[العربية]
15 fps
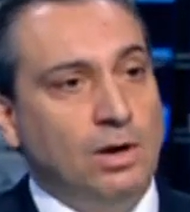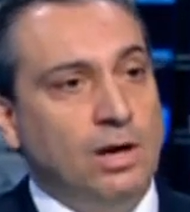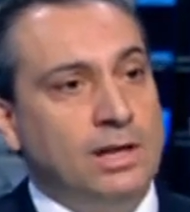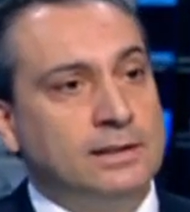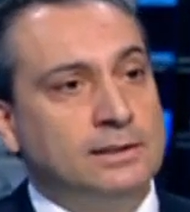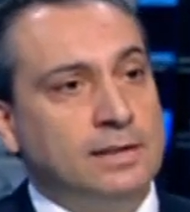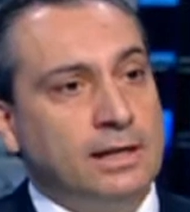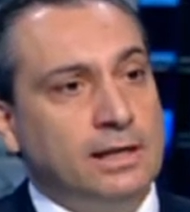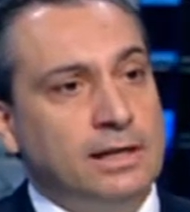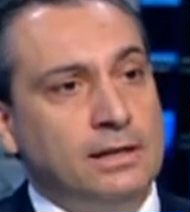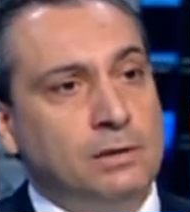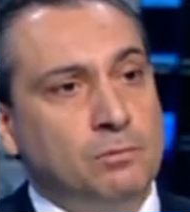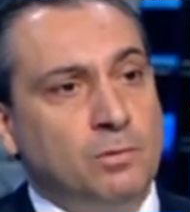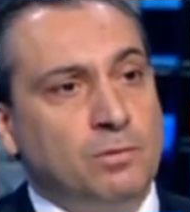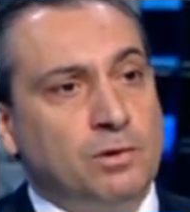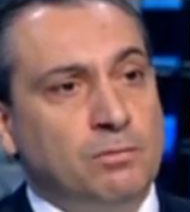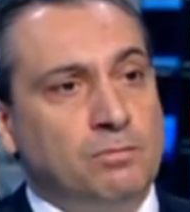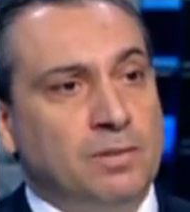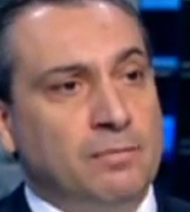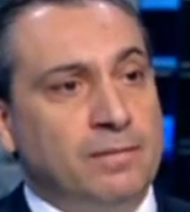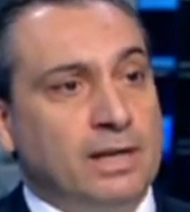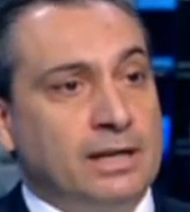وإسرائيل
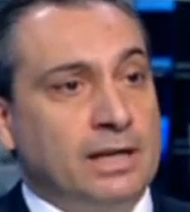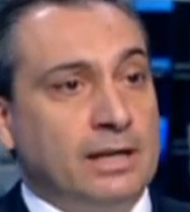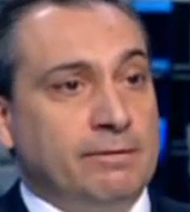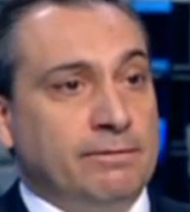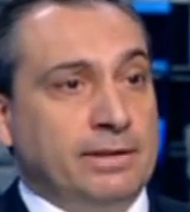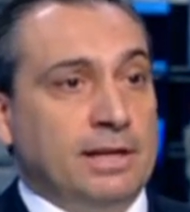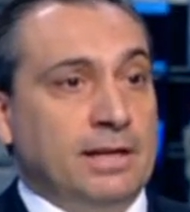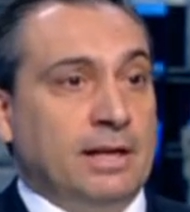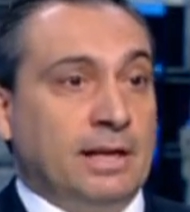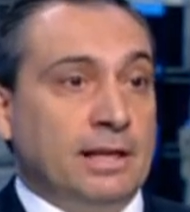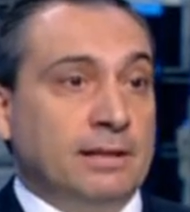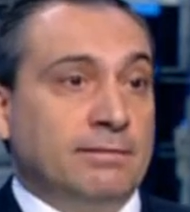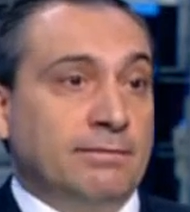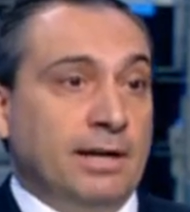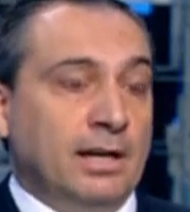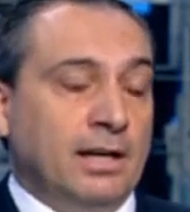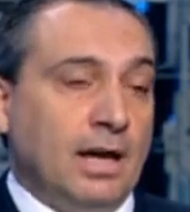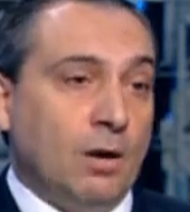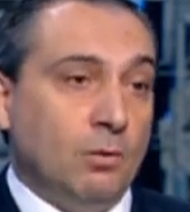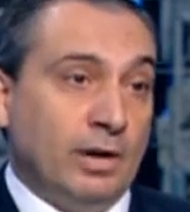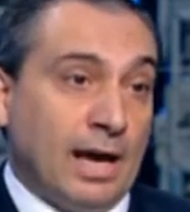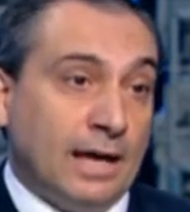ربما كان في إلى رد فعل
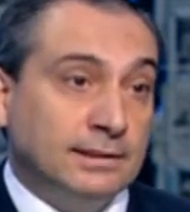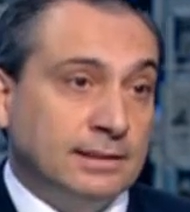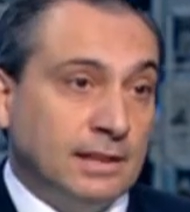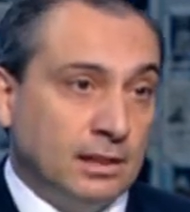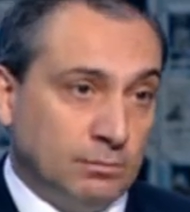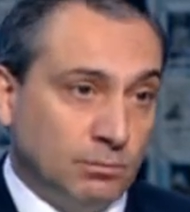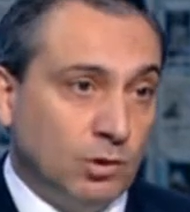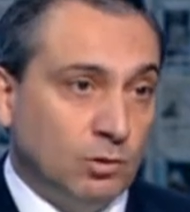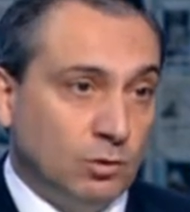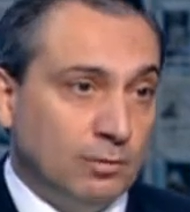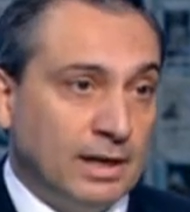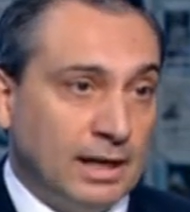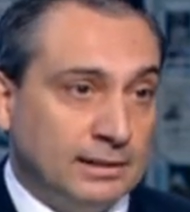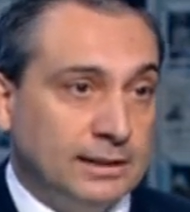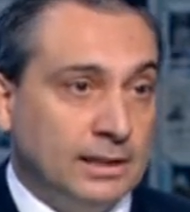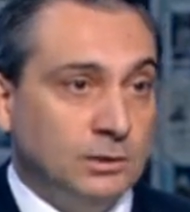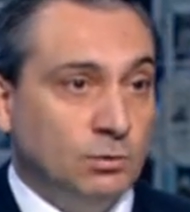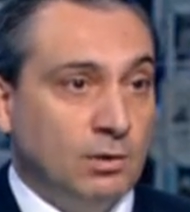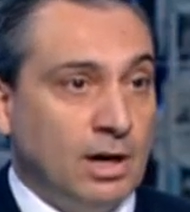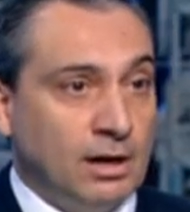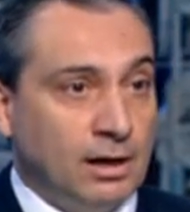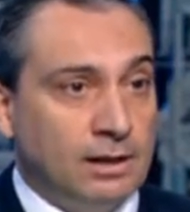قوي حذرت منه بالأساس
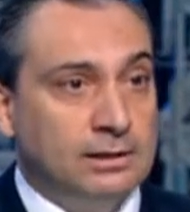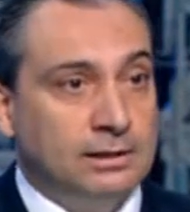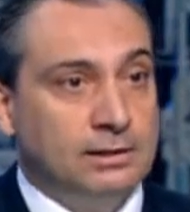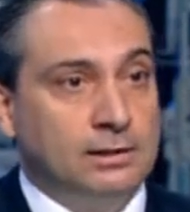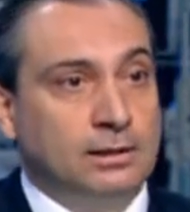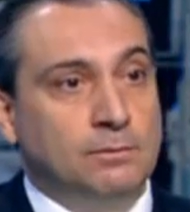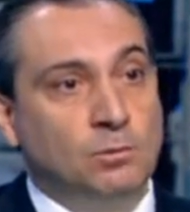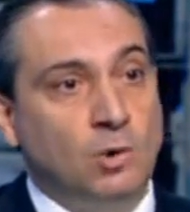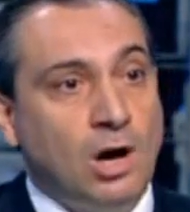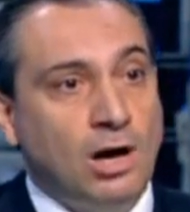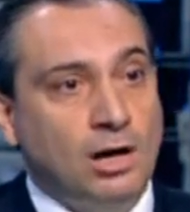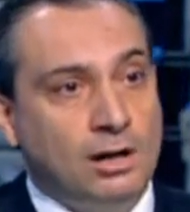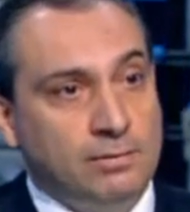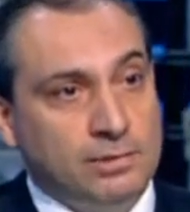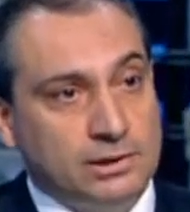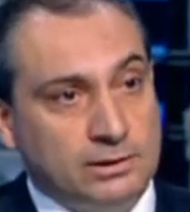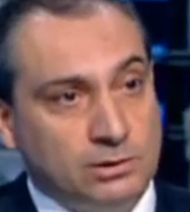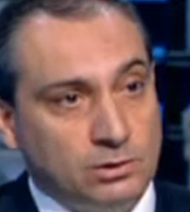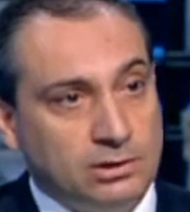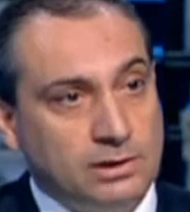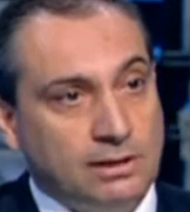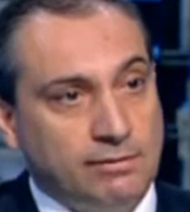وأرادت معاقبة
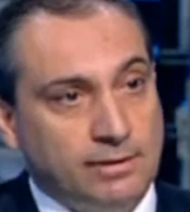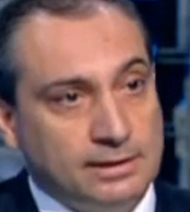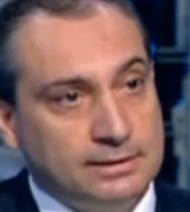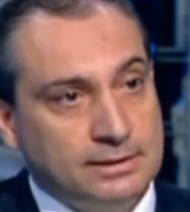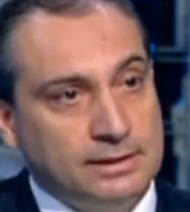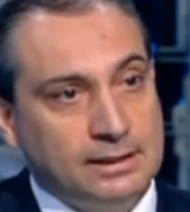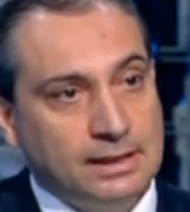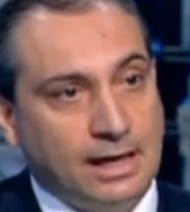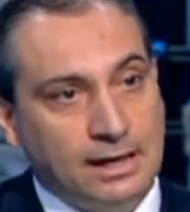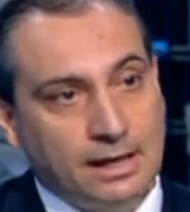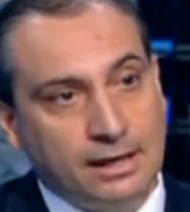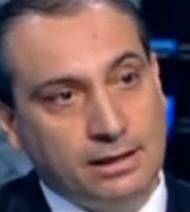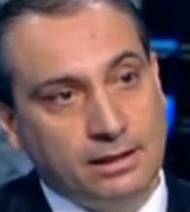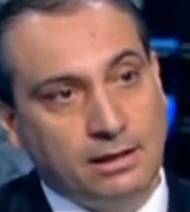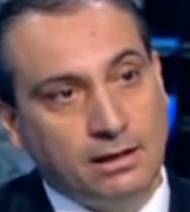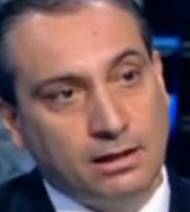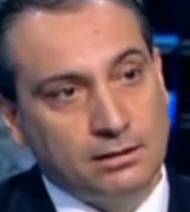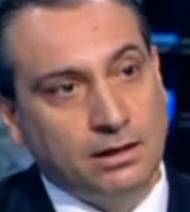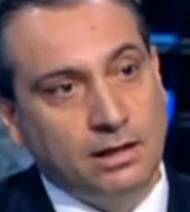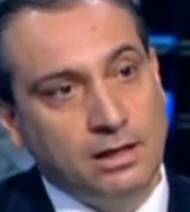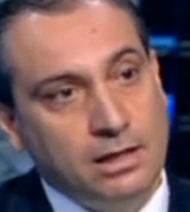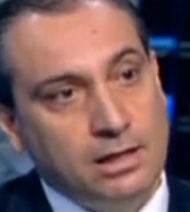السلطة الفلسطينية على
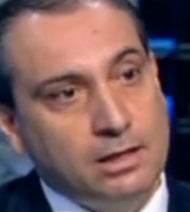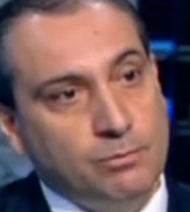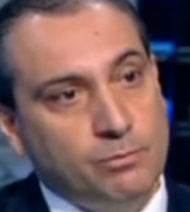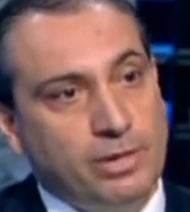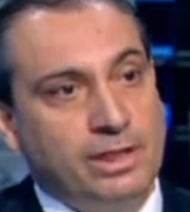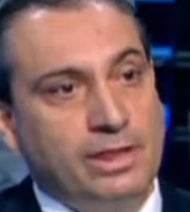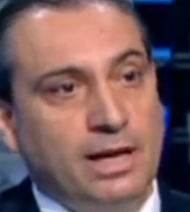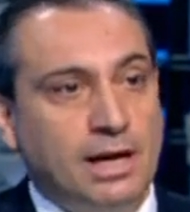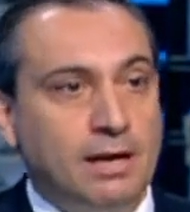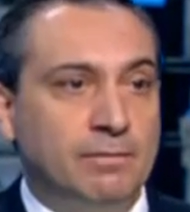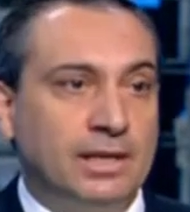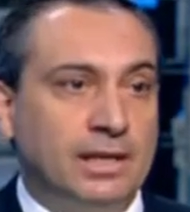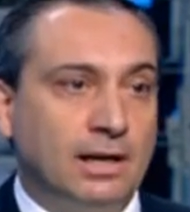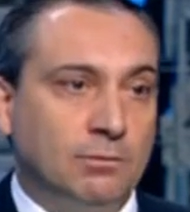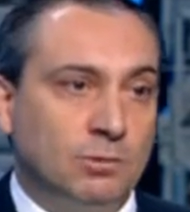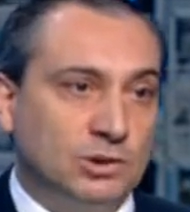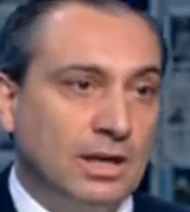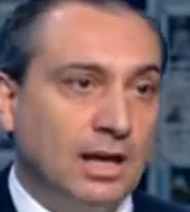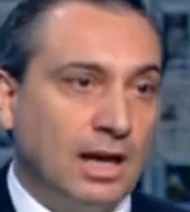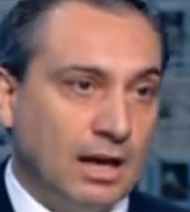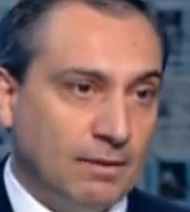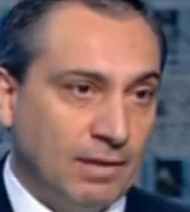خياراتها بالذهاب إلى
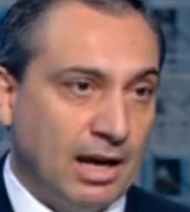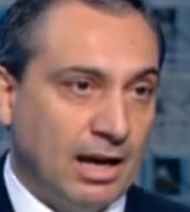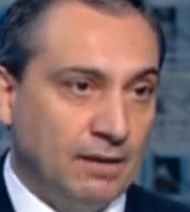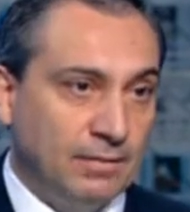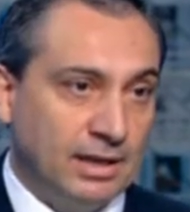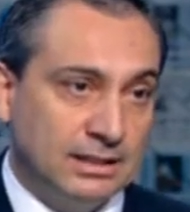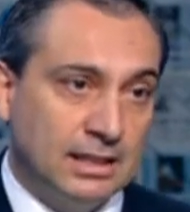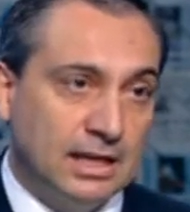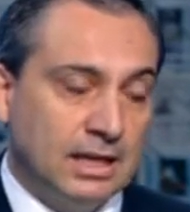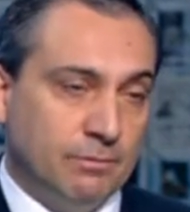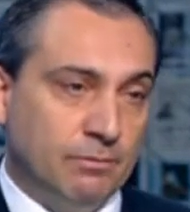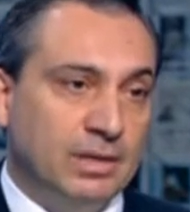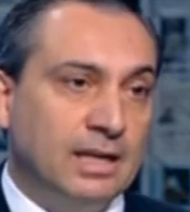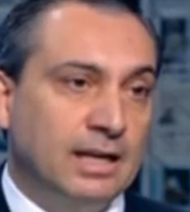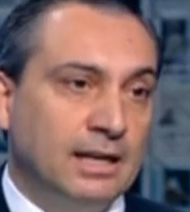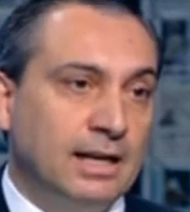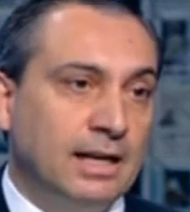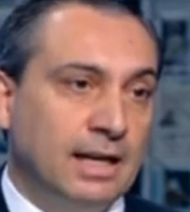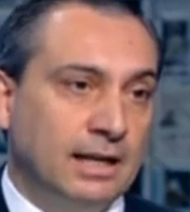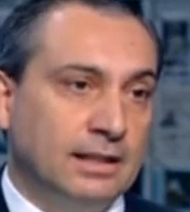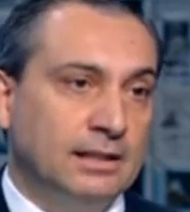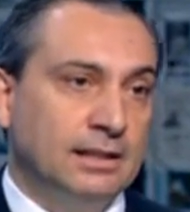المصالحة مع حماس, مع حماس. من
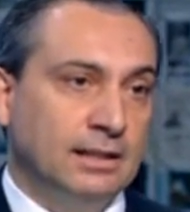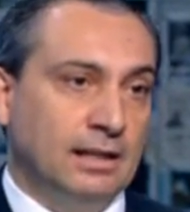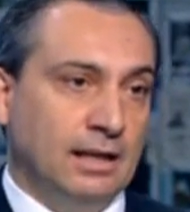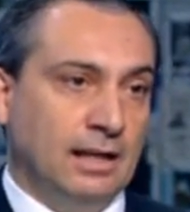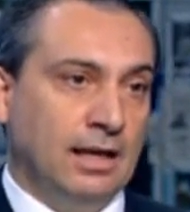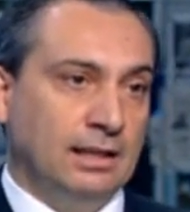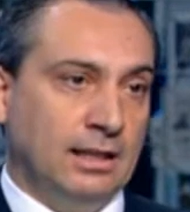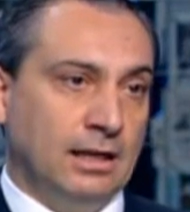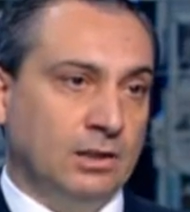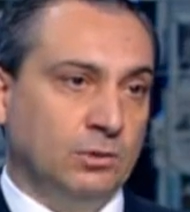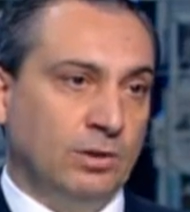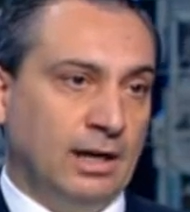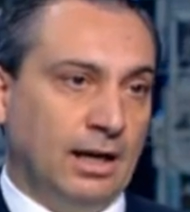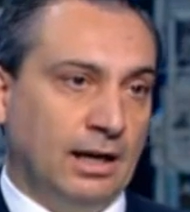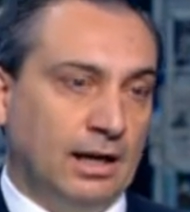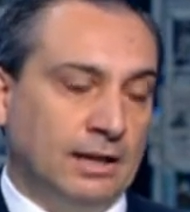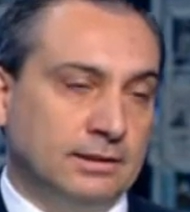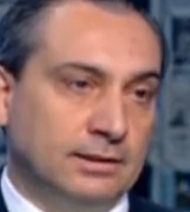خلال هيدي هذا العدوان على غزة